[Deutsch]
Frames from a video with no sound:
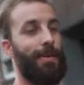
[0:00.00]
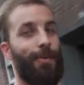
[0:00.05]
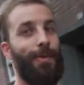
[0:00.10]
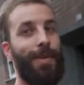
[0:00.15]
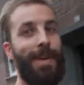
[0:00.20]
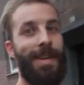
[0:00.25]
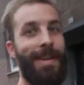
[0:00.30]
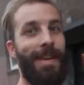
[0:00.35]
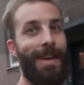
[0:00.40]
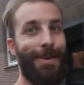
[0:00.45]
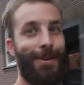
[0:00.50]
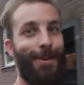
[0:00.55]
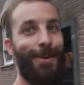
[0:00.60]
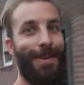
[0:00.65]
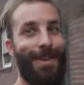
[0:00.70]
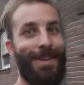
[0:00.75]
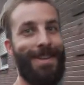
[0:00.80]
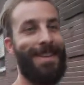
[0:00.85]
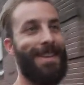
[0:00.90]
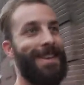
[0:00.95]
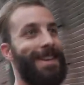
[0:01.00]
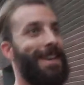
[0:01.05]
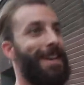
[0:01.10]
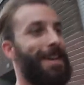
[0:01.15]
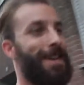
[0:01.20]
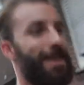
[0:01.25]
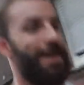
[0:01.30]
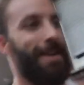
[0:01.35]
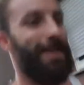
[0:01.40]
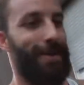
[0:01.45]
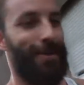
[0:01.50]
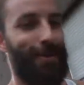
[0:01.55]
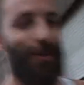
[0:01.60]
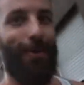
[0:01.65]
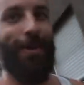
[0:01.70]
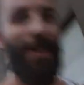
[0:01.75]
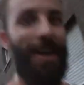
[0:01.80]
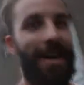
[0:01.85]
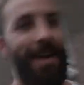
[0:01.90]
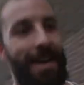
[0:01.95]
gut ernährt heute.
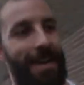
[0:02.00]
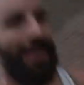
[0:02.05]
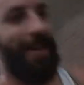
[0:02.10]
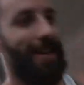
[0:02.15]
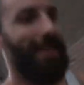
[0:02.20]
Döner